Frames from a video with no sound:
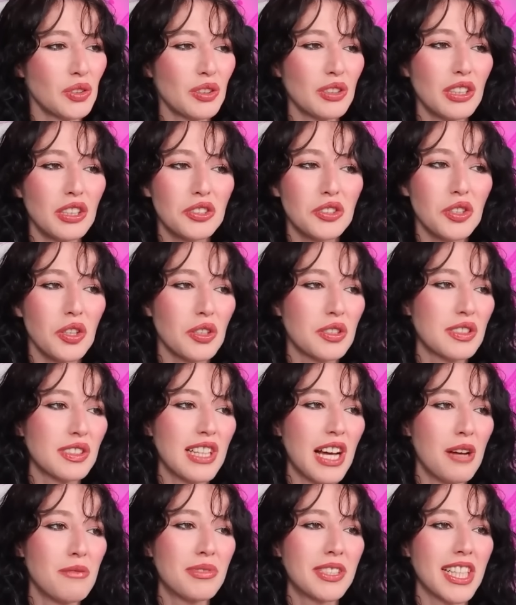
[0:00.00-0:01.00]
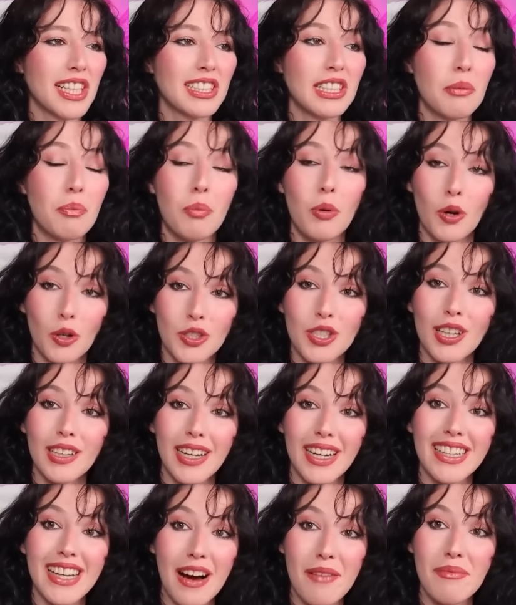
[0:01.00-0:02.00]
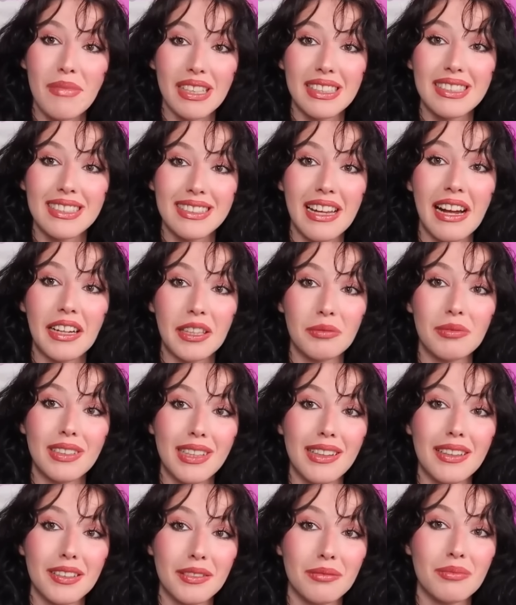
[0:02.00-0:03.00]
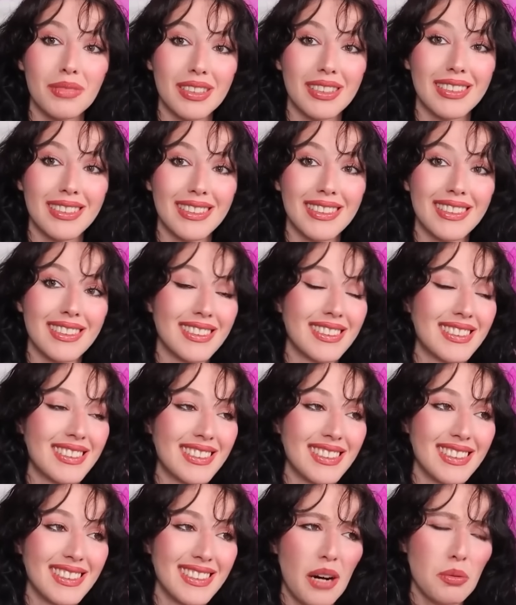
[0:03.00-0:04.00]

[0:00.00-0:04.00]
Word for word: Şununla çok güzel bir şekilde poğaçalar yapmak isterdim inanır mısınız?